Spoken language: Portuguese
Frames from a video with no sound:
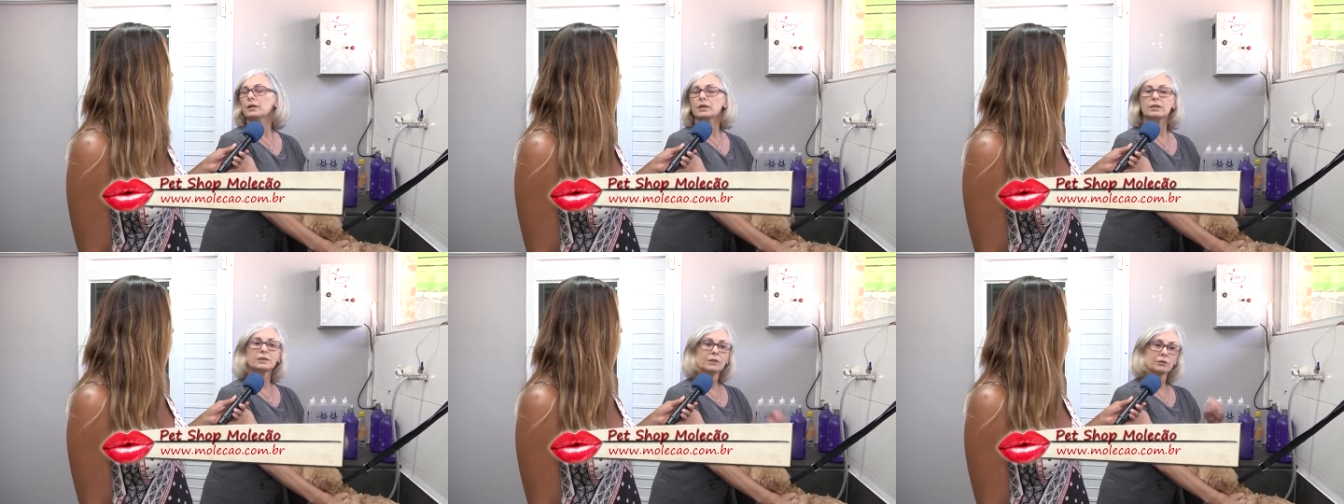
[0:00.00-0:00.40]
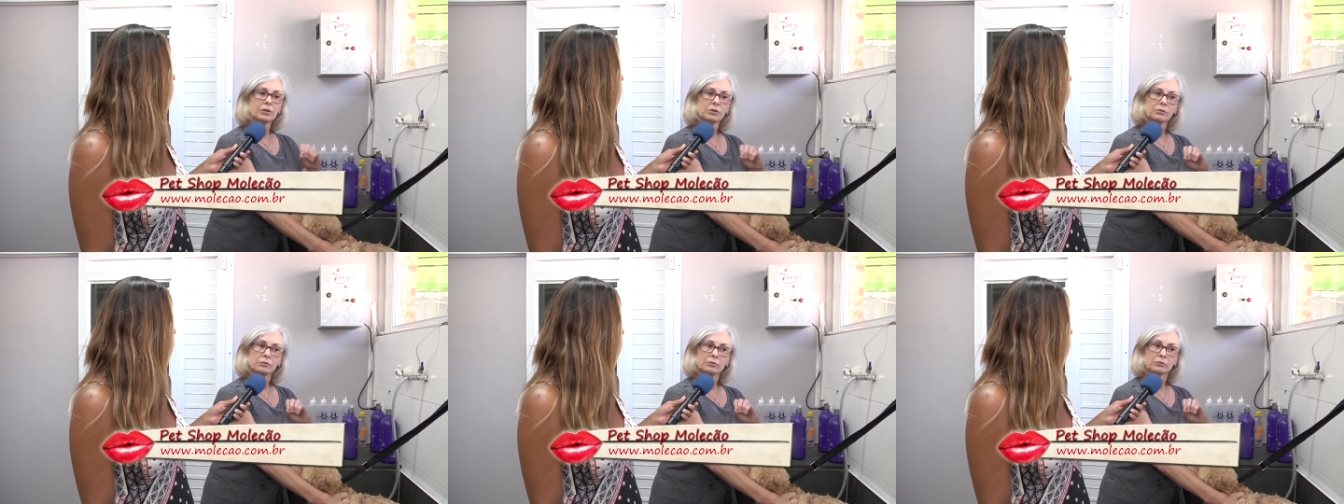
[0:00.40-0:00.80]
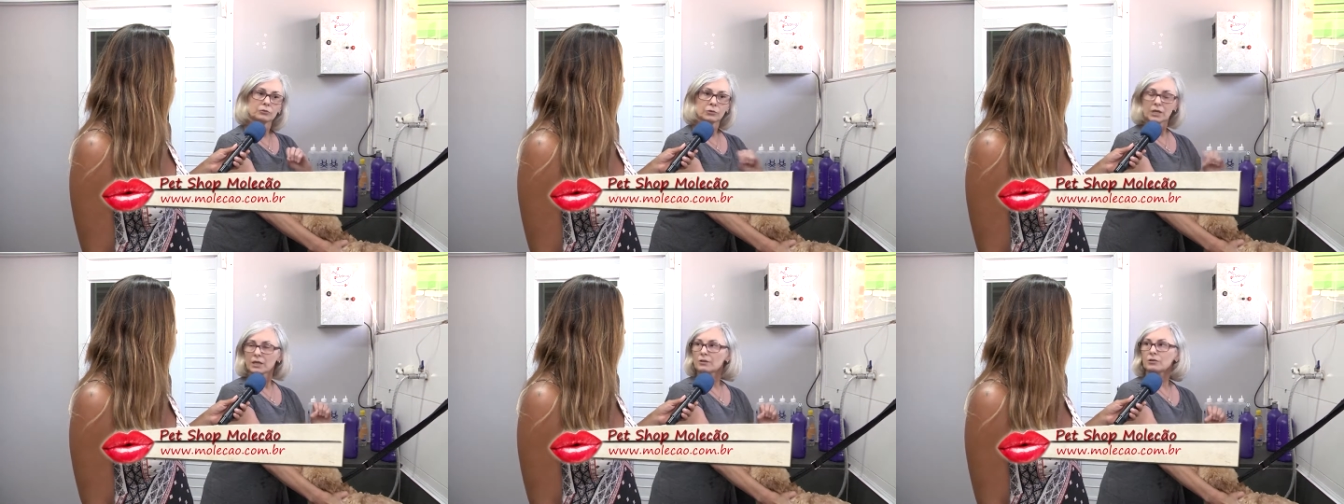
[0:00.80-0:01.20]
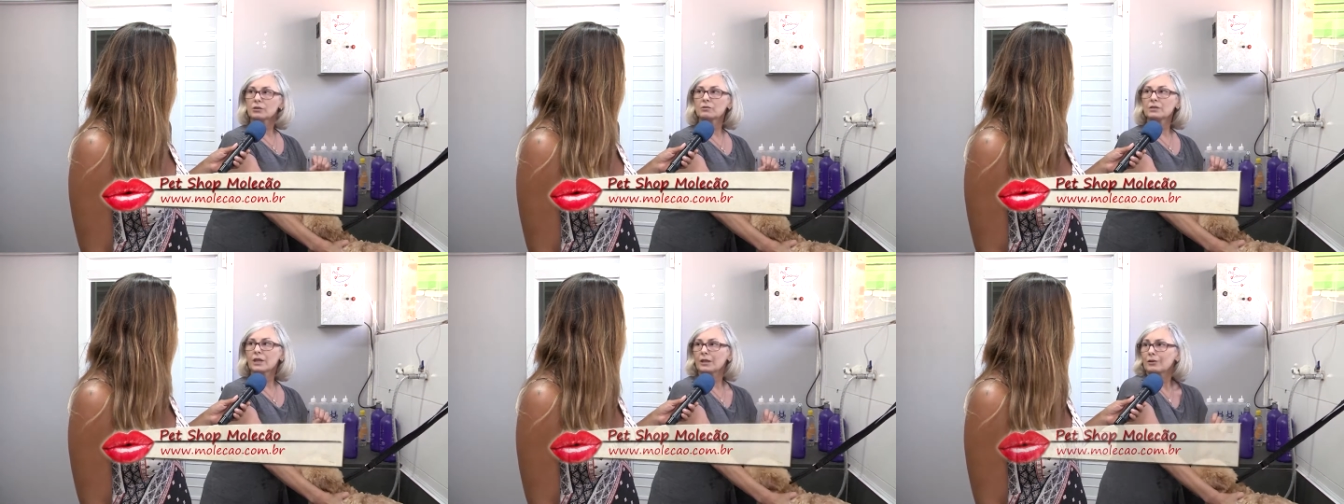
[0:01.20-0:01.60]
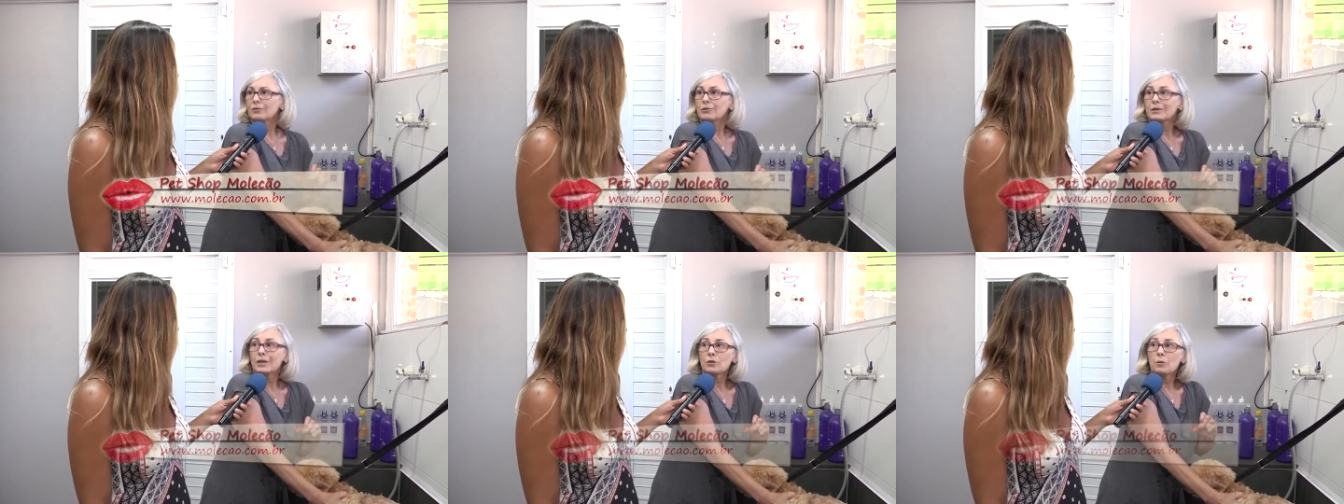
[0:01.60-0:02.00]
Então, eu, o que, que eu não tenho? Eu
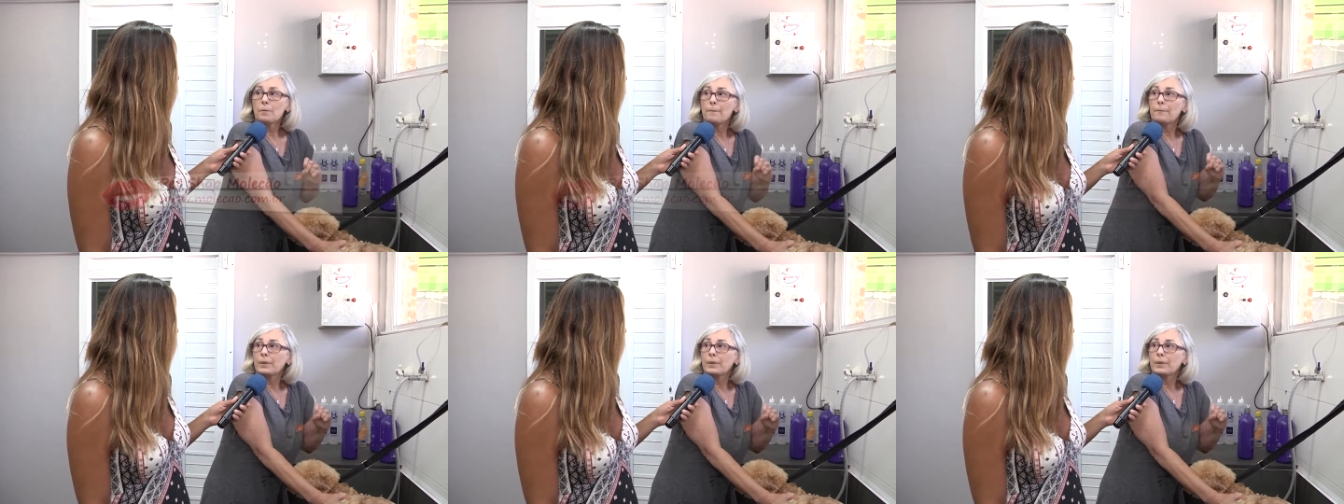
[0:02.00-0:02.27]
não tenho